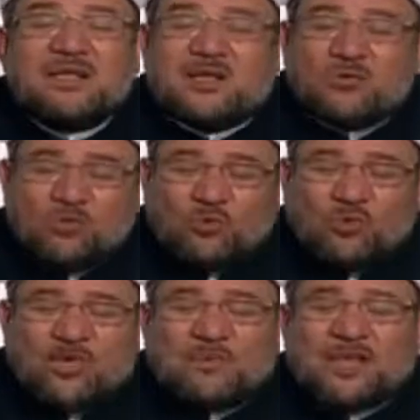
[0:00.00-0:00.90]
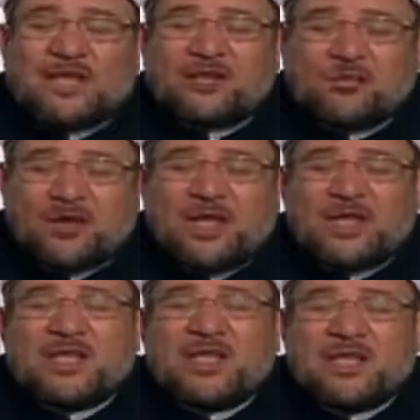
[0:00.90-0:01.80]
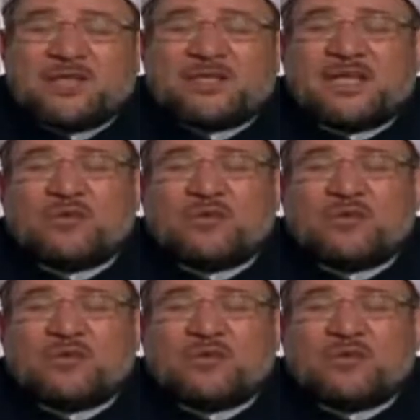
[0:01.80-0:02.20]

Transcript: يقول علماء اللغة هذا